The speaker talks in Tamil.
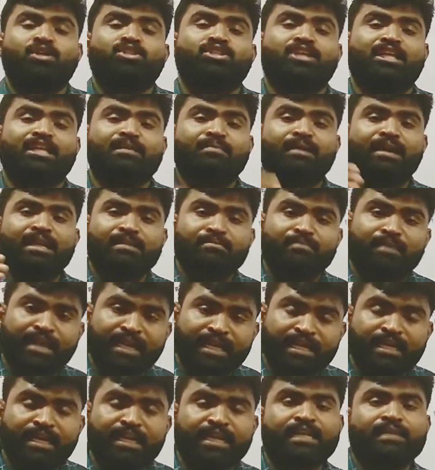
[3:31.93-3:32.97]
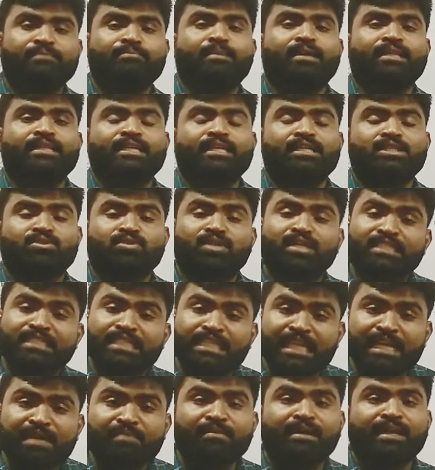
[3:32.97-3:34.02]
ஸோ அது மாதிரி மரக்கறிகளை பார்த்தீங்கன்னு சொன்னால்
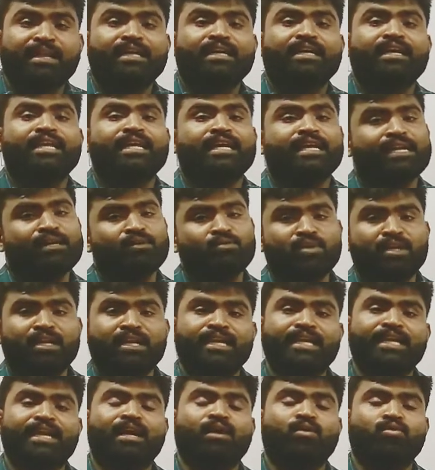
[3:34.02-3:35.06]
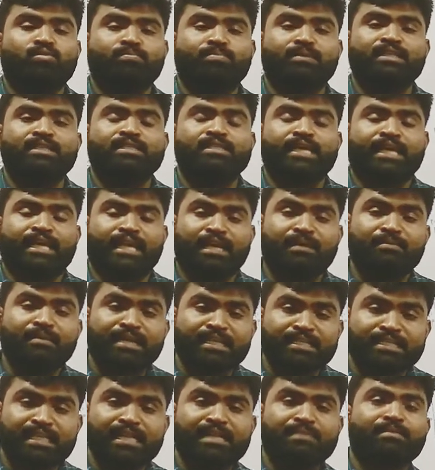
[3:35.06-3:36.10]
சில மரக்கறிகளை உடனடியாக உற்பத்தி செய்யலாம்
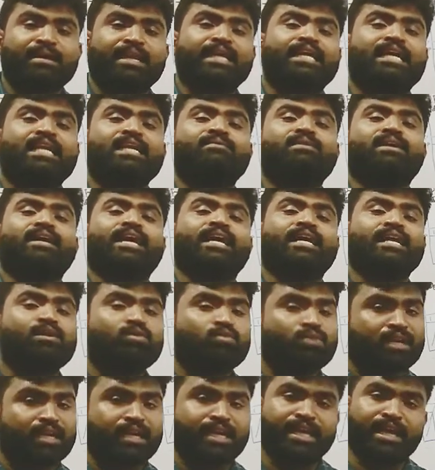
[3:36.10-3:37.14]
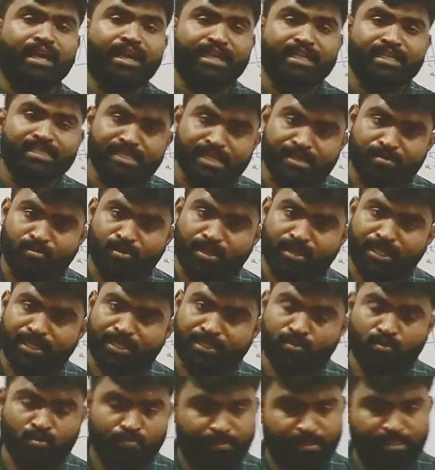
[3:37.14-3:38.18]
ஆனால் சில மரக்கறி வகைகளை உடனடியாக என்ன செய்ய
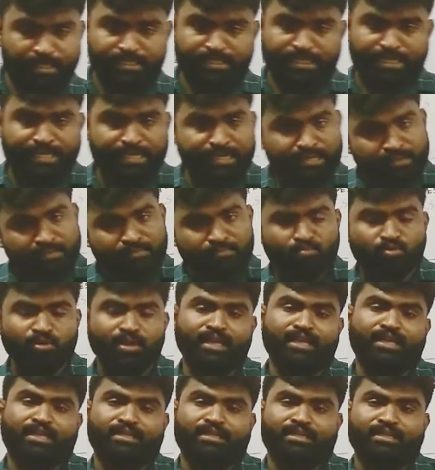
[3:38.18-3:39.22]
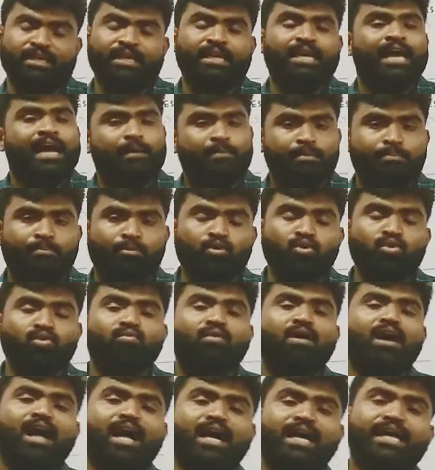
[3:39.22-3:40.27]
முடியாது உற்பத்தி செய்ய முடியாது அப்போ
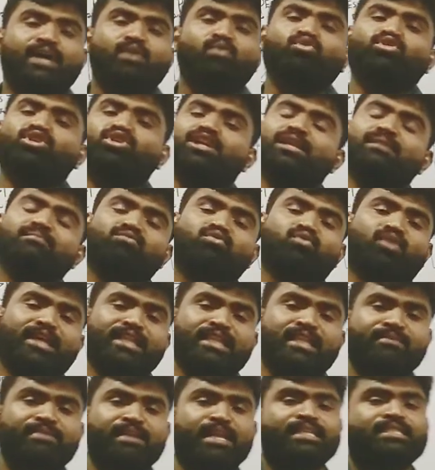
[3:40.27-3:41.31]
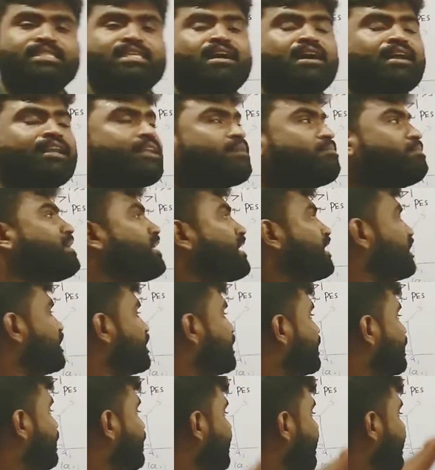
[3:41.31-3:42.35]
பொதுவாக ஒன்றிலும் குறைந்த விலை சார்
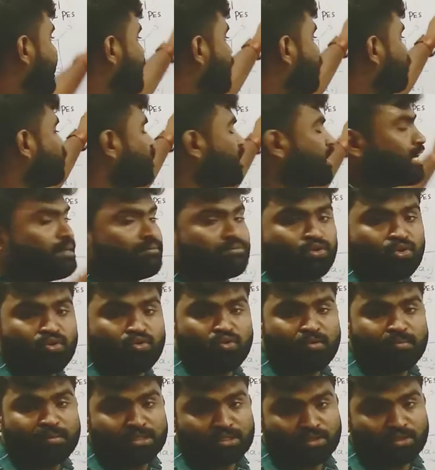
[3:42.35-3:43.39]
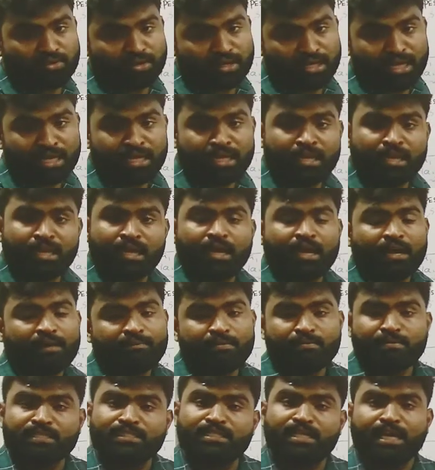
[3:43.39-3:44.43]
நிகழ்ச்சிகளுக்கு என்ன உதாரணம் சொல்லுவோம்னு சொன்னால்
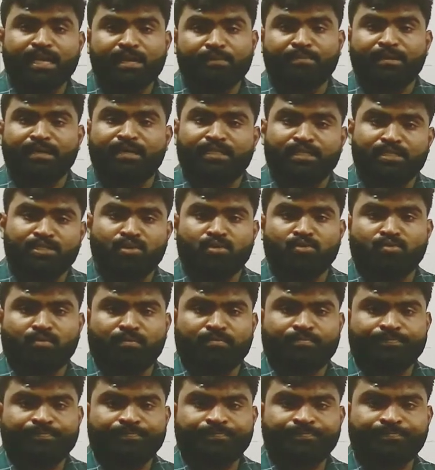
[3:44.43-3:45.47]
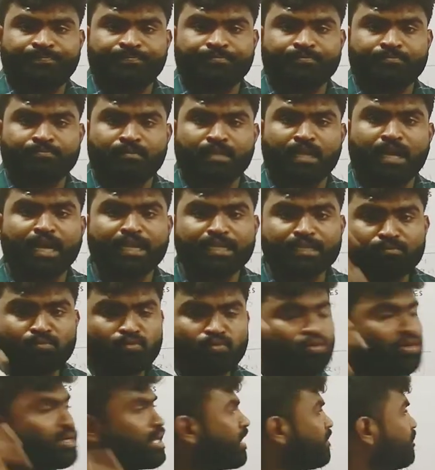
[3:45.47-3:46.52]
விவசாய பண்ணுறதை சொல்லுவோம் அடுத்த
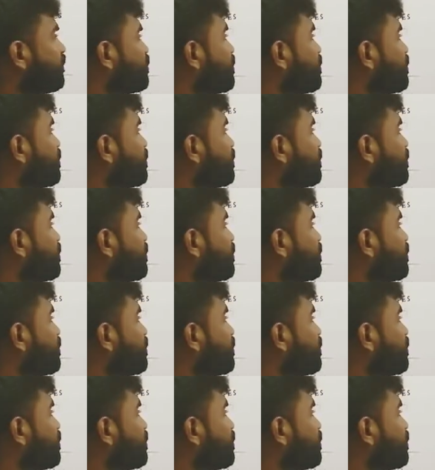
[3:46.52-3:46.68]
மூன்றாவது